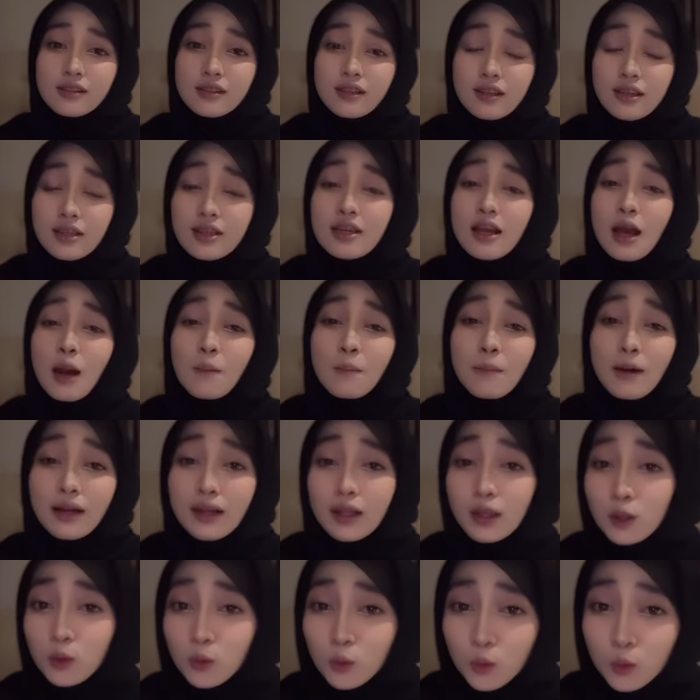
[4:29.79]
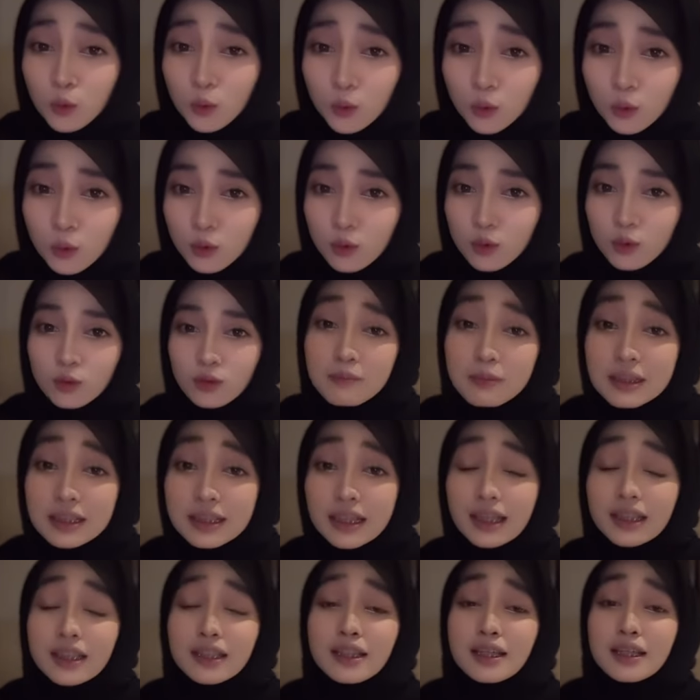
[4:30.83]
Di Yaman itu,
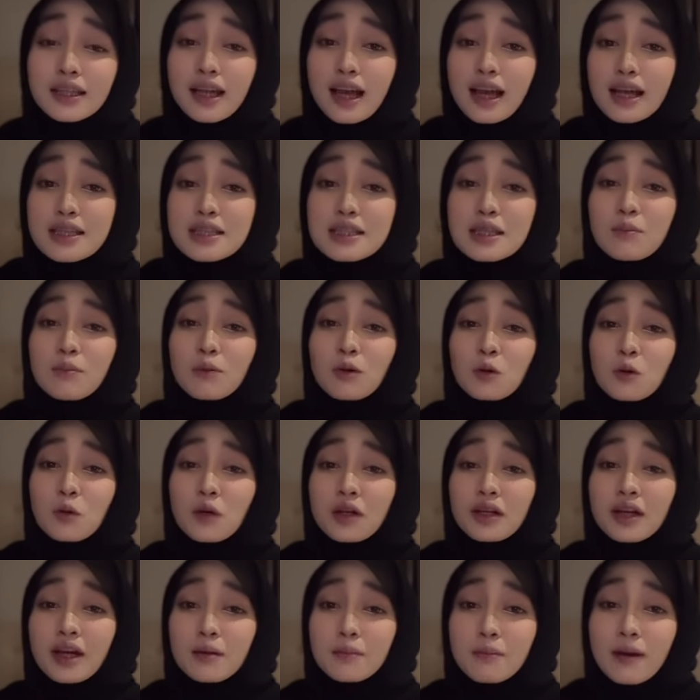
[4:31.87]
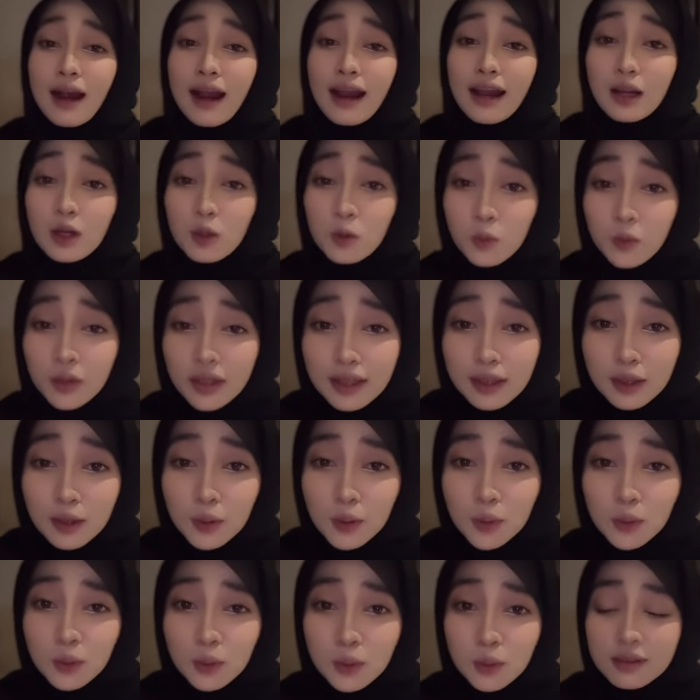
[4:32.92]
pencatatan nasab keluarga Ba'alwi
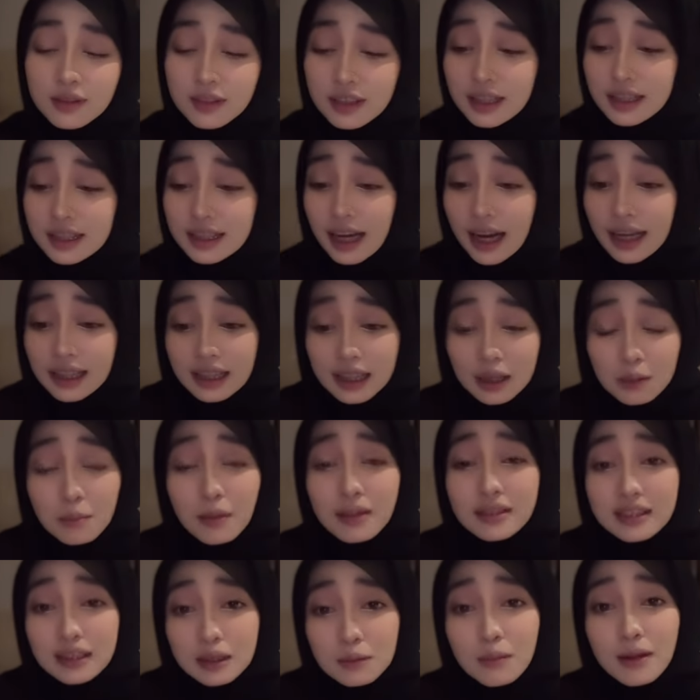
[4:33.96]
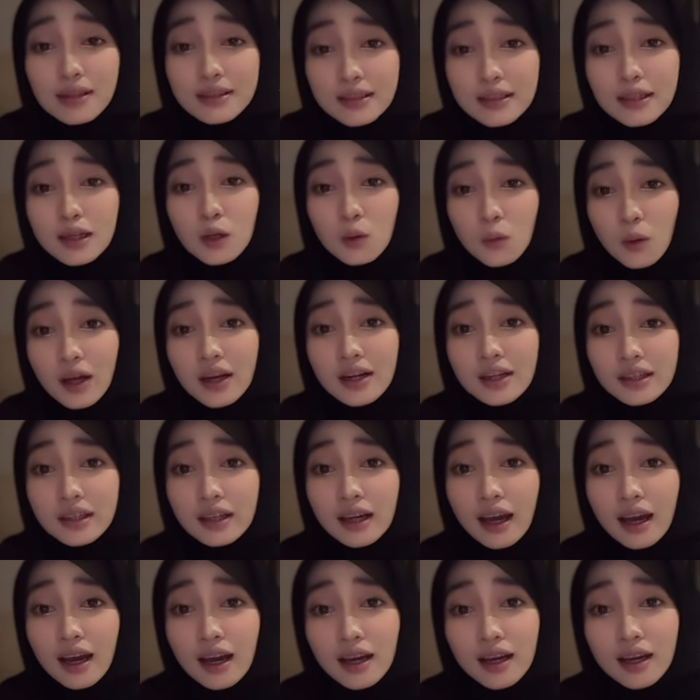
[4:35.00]
itu dicatat masing-masing
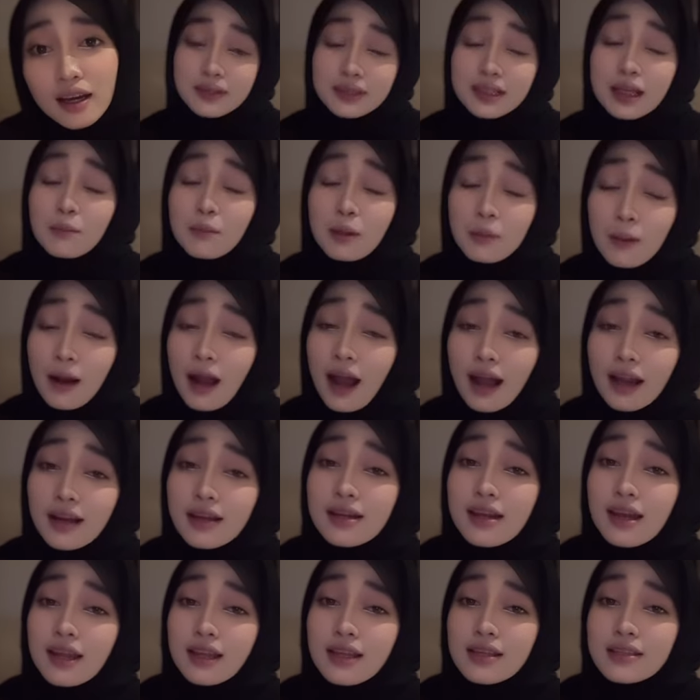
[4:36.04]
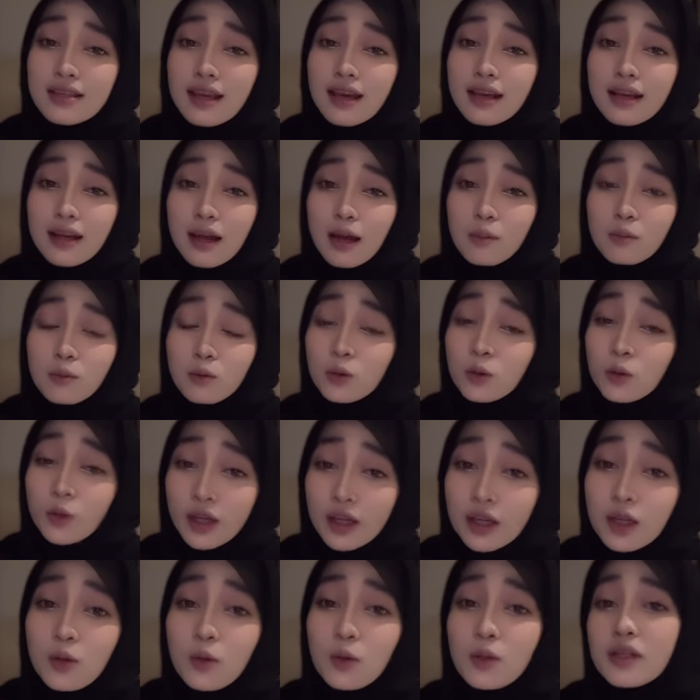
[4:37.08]
keluarga. Ya memang ada di sana buku
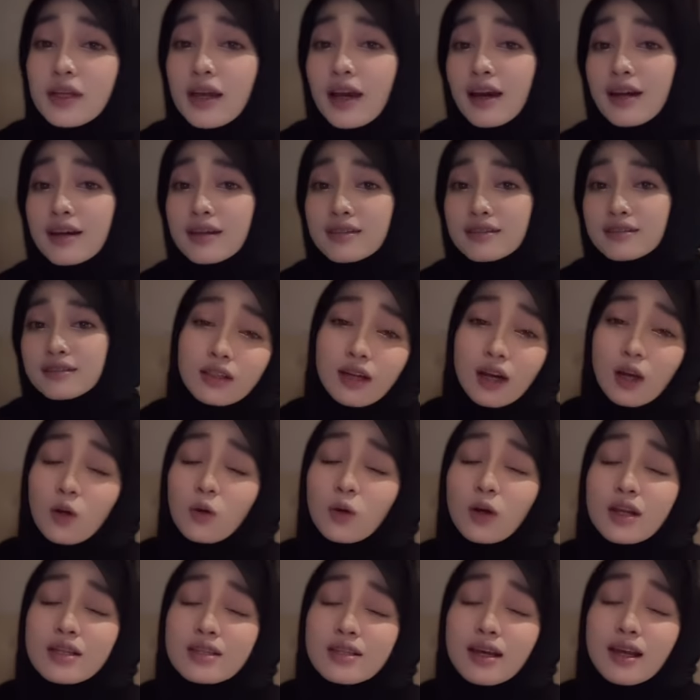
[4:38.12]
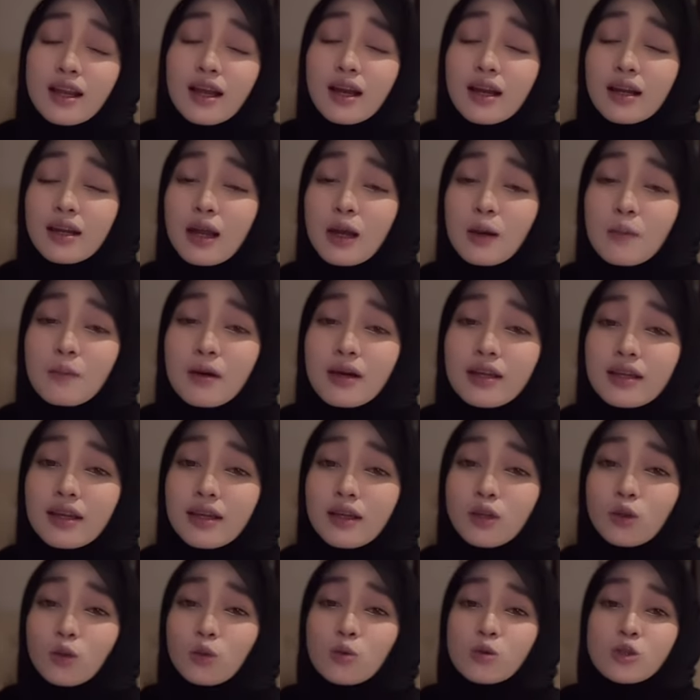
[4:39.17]
induknya. Kalau nggak salah namanya
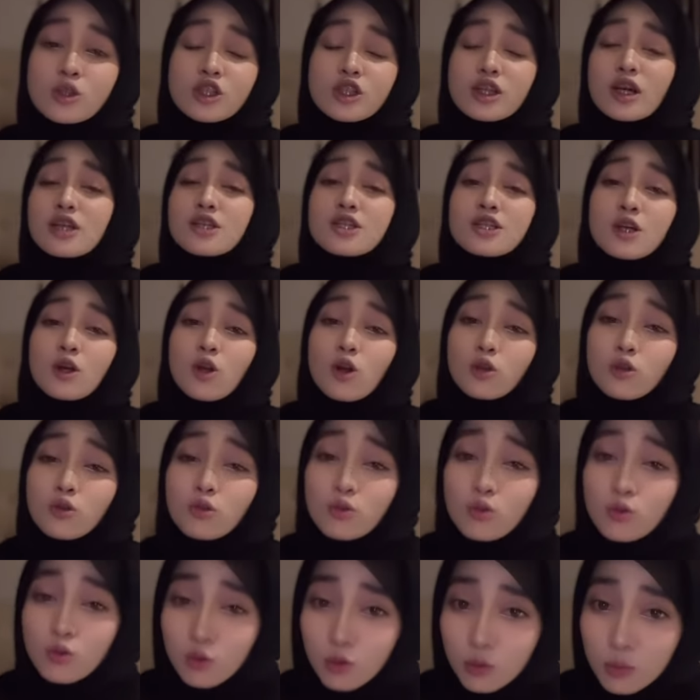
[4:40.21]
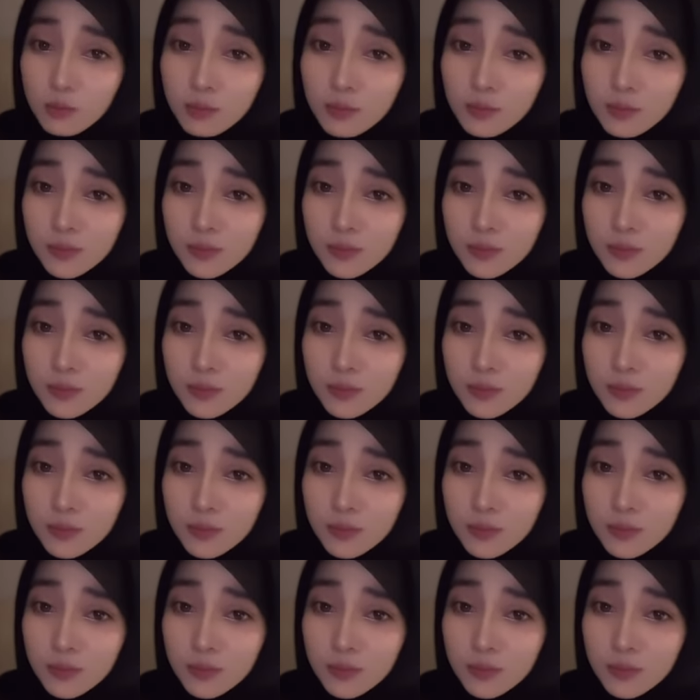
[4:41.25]
itu Syajaratul Um.